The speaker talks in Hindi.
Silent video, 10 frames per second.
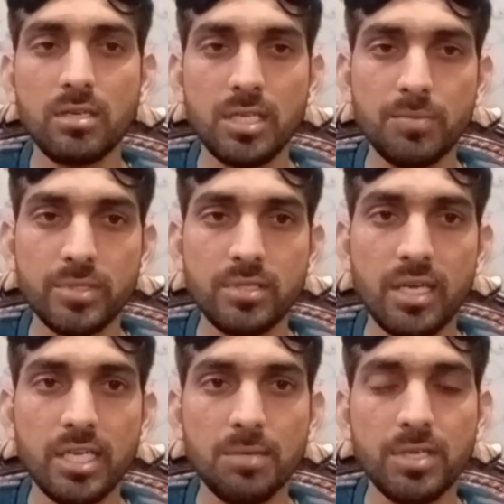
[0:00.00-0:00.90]
तकरीबन
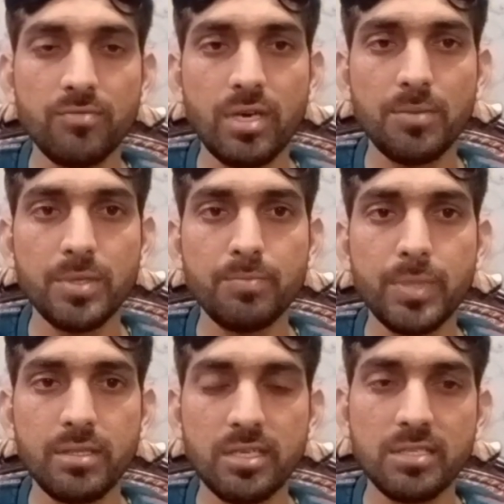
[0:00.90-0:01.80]
जाने के बाद वहाँ पे
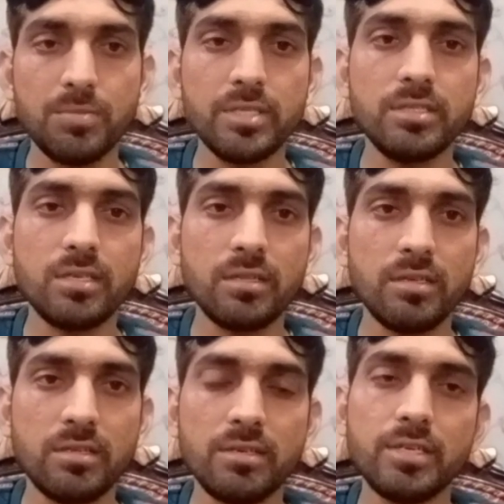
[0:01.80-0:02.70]
पंद्रह से बीस दिन के
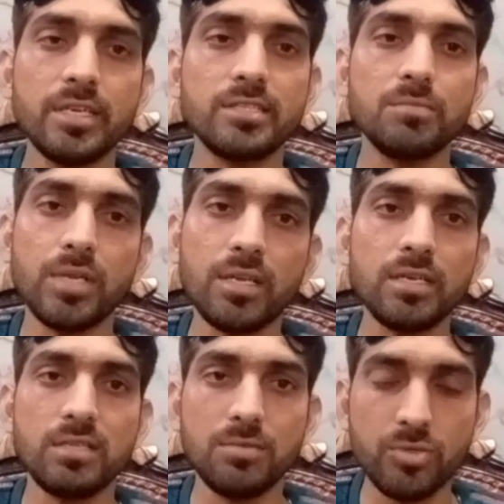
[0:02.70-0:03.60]
अंदर अंदर टी मिल
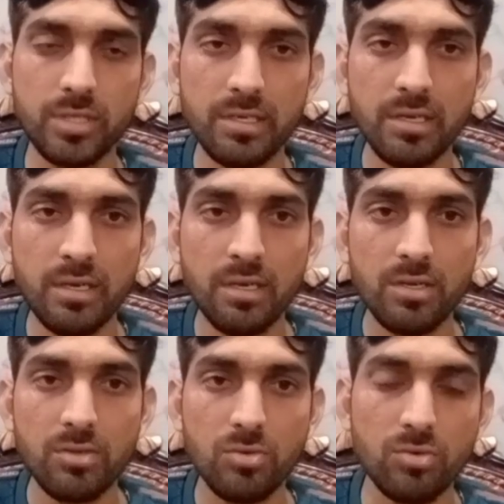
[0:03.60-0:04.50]
गई थी मुझे
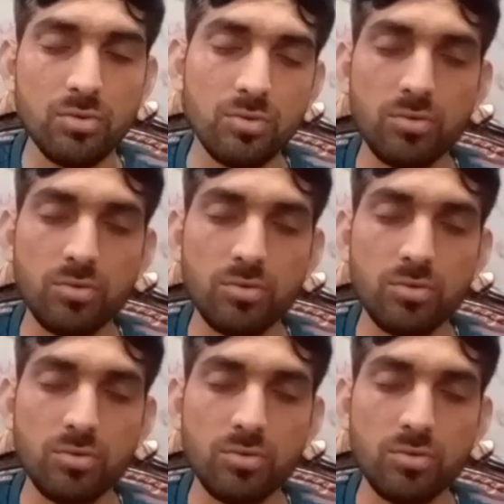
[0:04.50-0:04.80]
तो